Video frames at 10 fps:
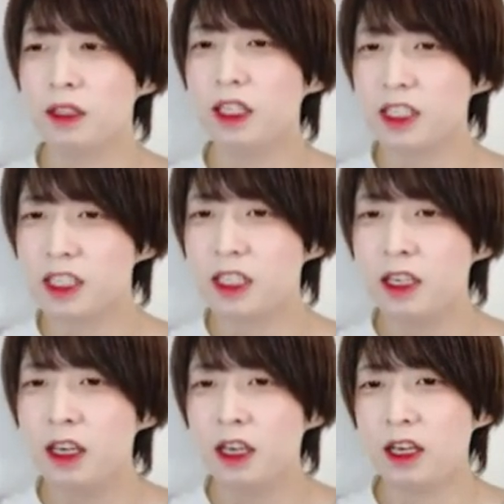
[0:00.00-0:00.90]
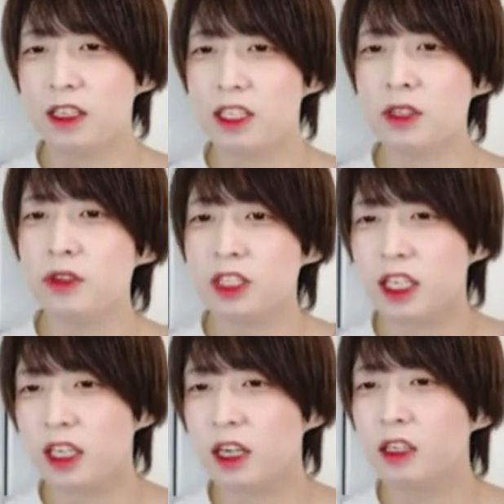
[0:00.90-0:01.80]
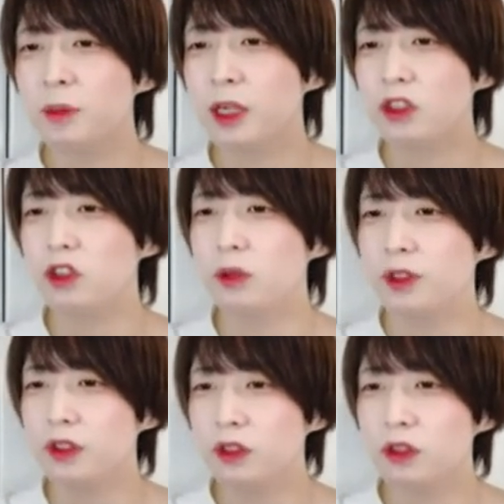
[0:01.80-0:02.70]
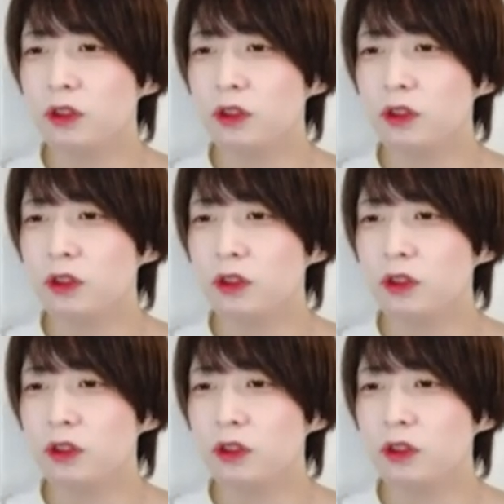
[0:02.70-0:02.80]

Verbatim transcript: ただし、えー、実装時に各プラットフォームの